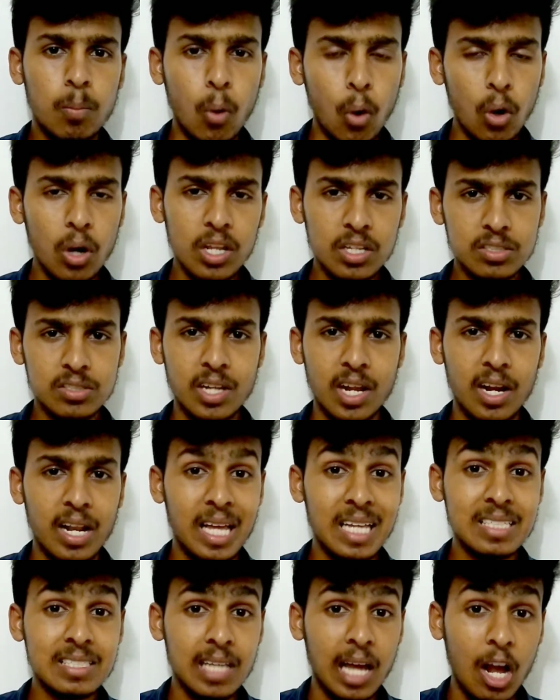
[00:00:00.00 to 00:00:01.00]
போலீஸ்னால
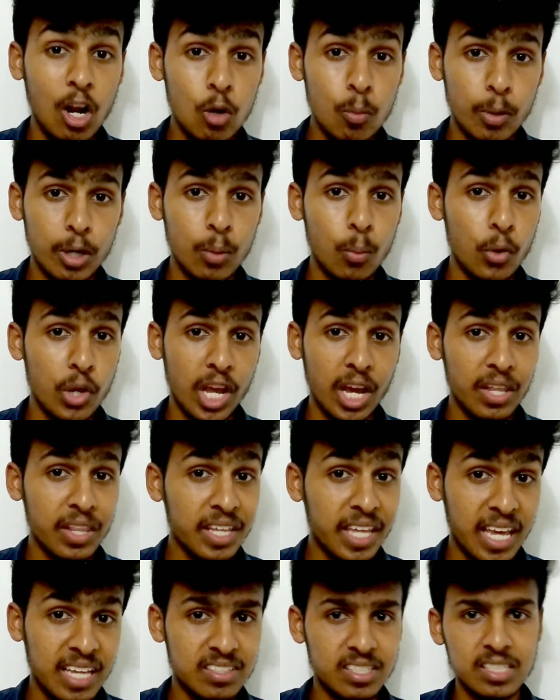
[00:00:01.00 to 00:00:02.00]
சால்வ் பண்ண முடியாத
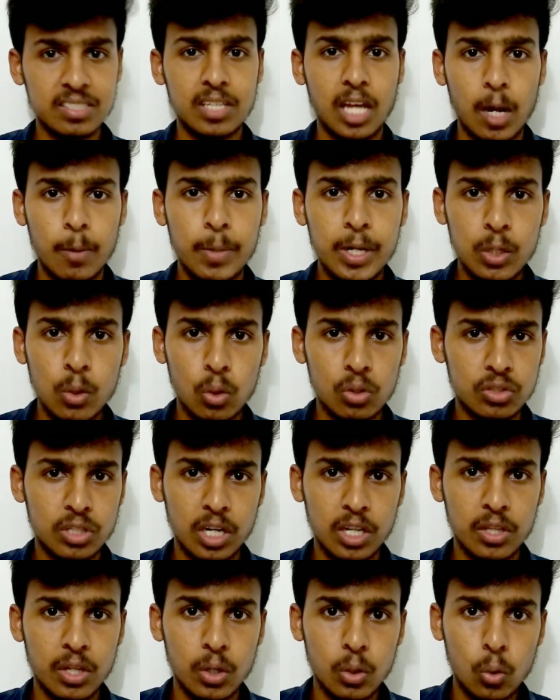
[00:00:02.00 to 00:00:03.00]
கேசஸ் அப்படின்னு ஒரு
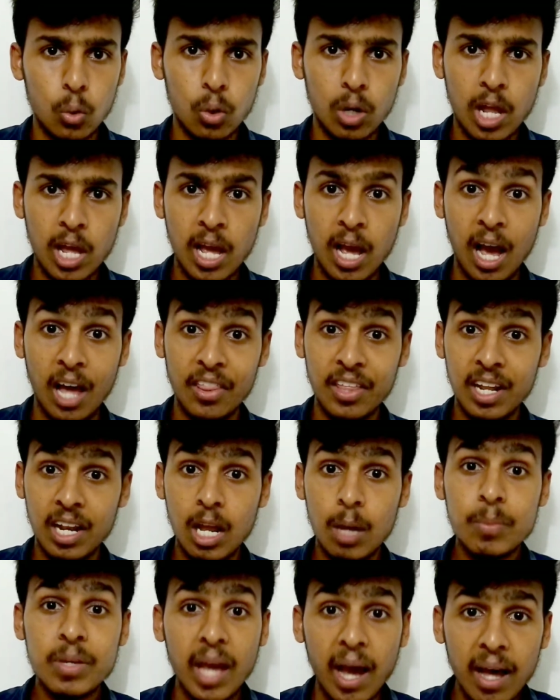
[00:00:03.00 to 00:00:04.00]
சிலது இருக்கும்ல
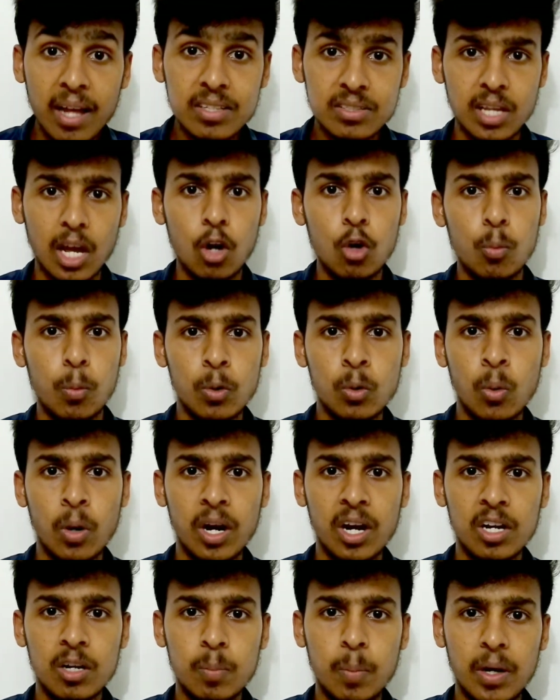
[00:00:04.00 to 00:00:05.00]
அதையெல்லாம் யார் சால்வ்
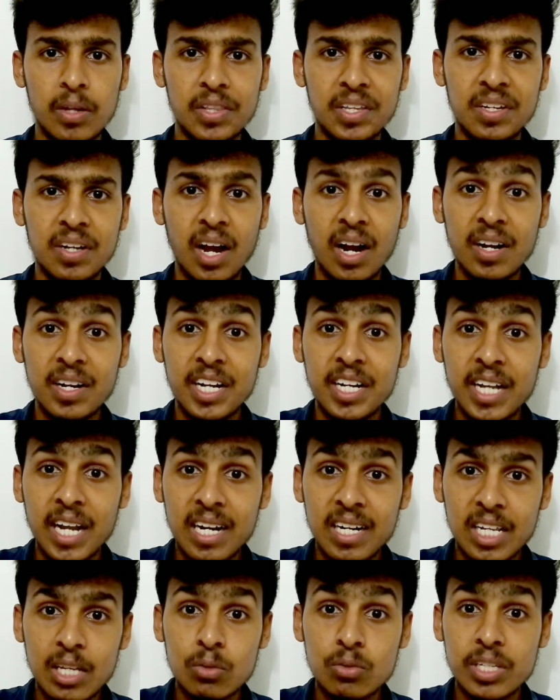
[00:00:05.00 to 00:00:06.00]
பண்ணுவாங்கன்னு பார்த்தீங்கன்னா
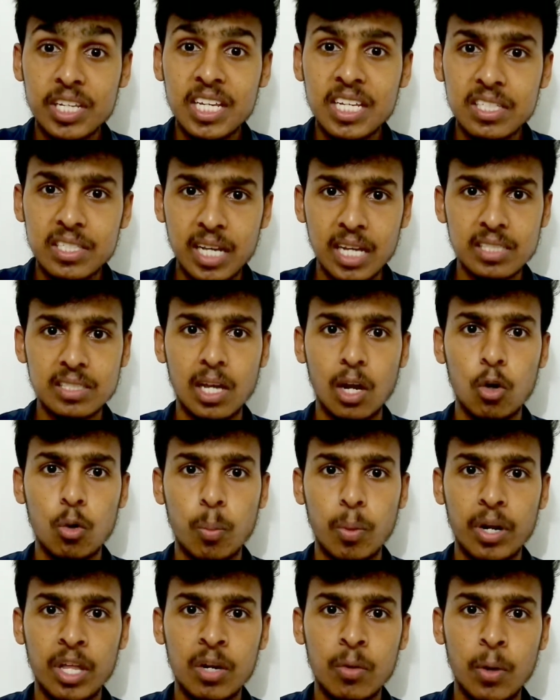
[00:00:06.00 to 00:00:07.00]
டிடெக்டிவ்ஸ் ஈஸியாக சால்வ்
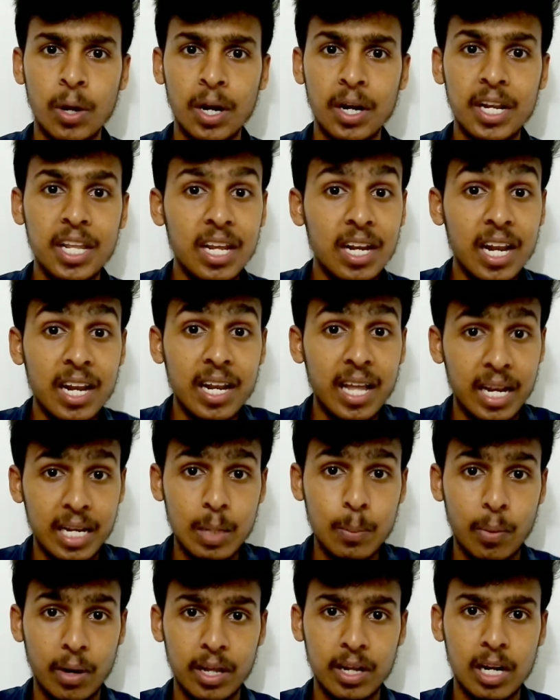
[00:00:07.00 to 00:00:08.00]
பண்ணிடுவாங்க நீங்களே நிறைய
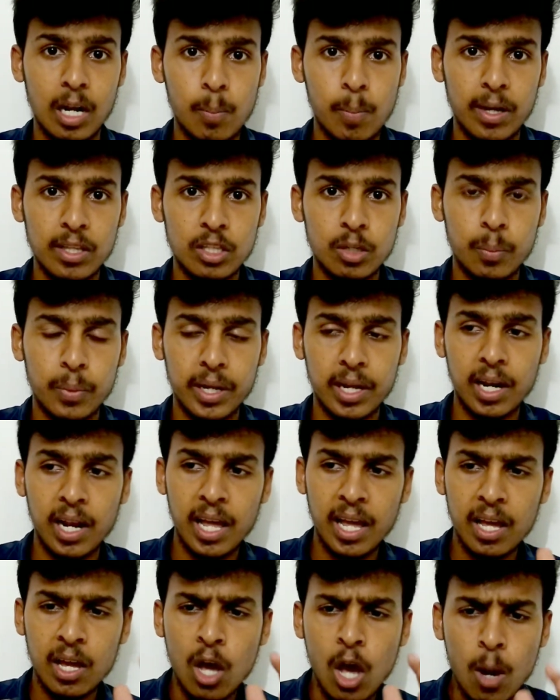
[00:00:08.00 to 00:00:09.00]
படங்களை பார்த்துருப்பீங்கல்ல
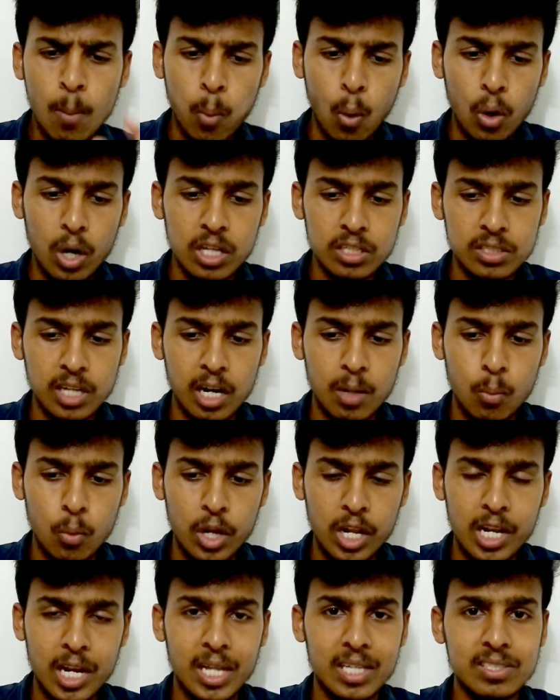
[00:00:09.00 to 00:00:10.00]
போலீஸ்னால
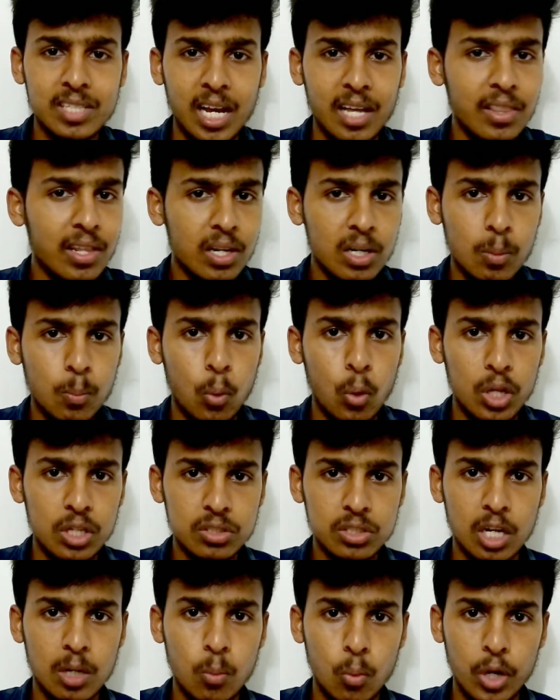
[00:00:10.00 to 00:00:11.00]
முடியலன்னா சாதாரண
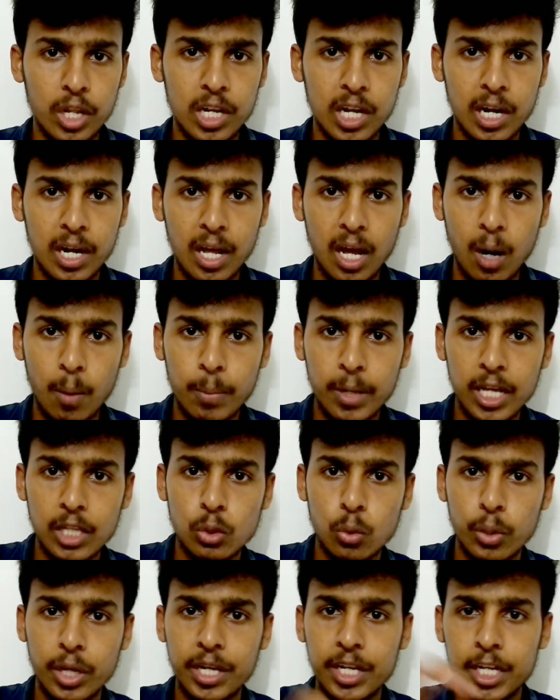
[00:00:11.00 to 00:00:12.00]
போலீஸ்னால முடியலன்னா அப்படியே
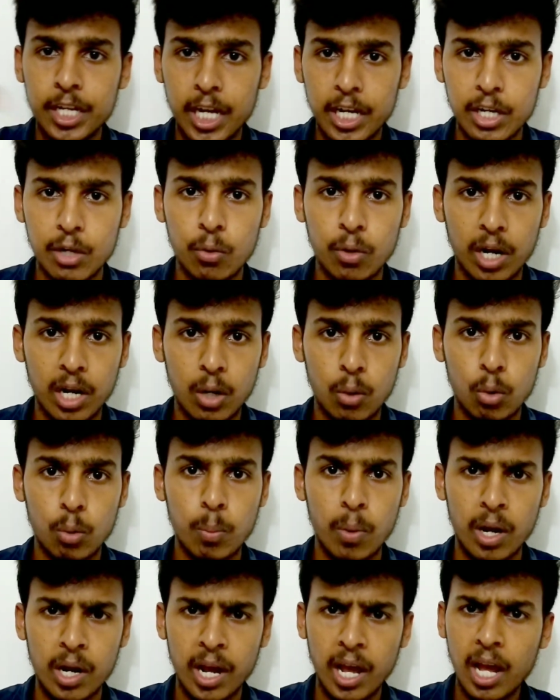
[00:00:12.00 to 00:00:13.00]
தூக்கி டிடெக்டிவ் கையில
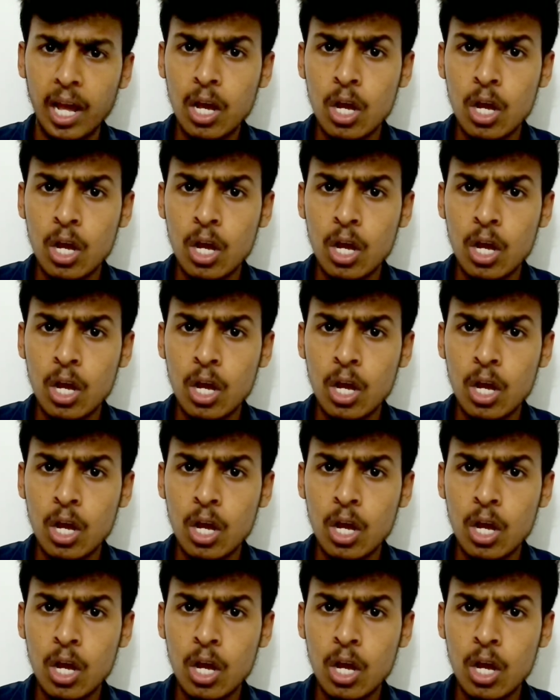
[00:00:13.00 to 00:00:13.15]
கொடுப்பாங்க